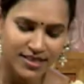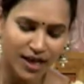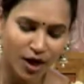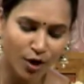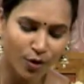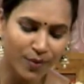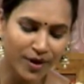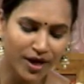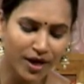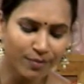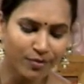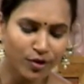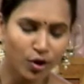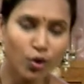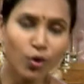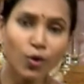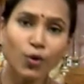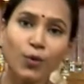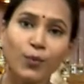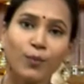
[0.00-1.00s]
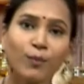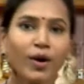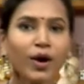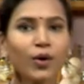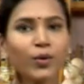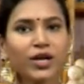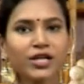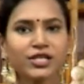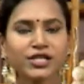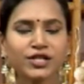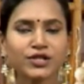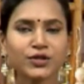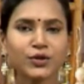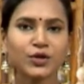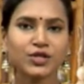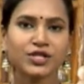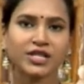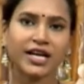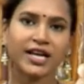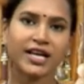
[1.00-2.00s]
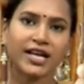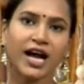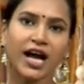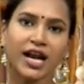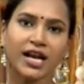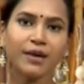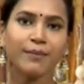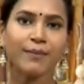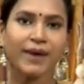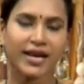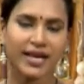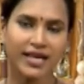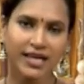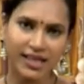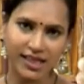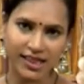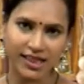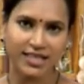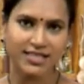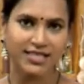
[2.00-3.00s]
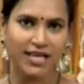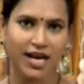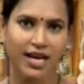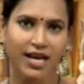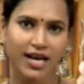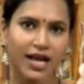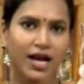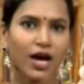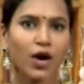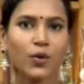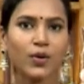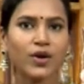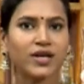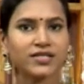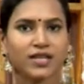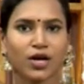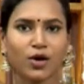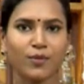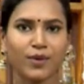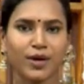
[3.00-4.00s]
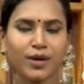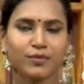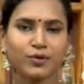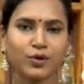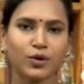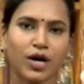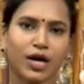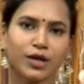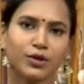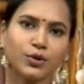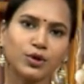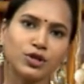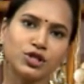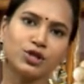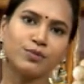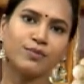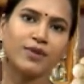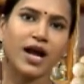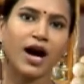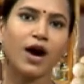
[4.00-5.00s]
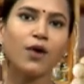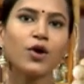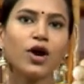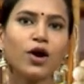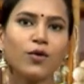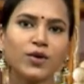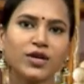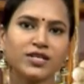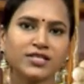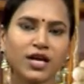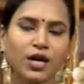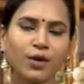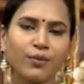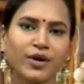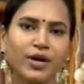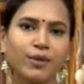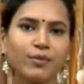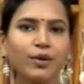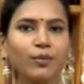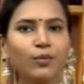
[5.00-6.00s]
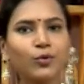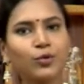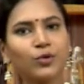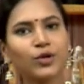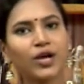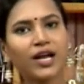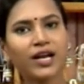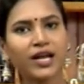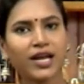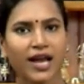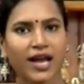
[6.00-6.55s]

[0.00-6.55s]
సగ్గుబియ్యంతో ఉప్మా కూడా చేసుకోవచ్చండి కానీ మరీ ఇంత సన్నగా ఉన్న సగ్గుబియ్యంతో కాదు కొంచెం లావుగా ఉన్న సగ్గుబియ్యంని ముందుగానే